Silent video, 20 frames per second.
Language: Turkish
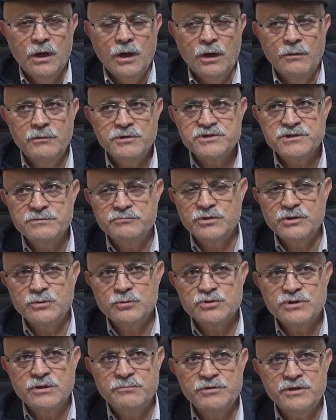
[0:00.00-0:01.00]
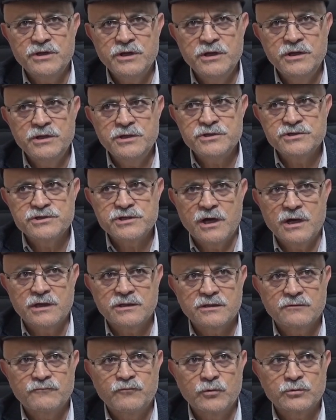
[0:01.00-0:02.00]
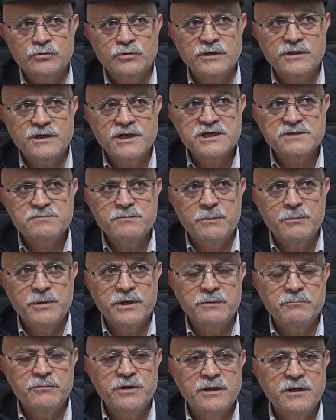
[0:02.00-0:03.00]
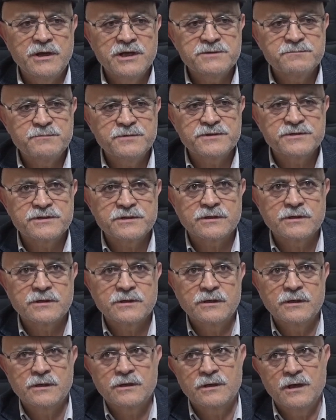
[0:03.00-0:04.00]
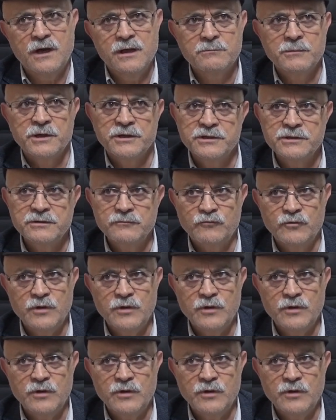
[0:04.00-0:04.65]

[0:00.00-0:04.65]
Ama şimdi yüzde bire inince artık fatura kesmemenin bir esprisi kalmalı.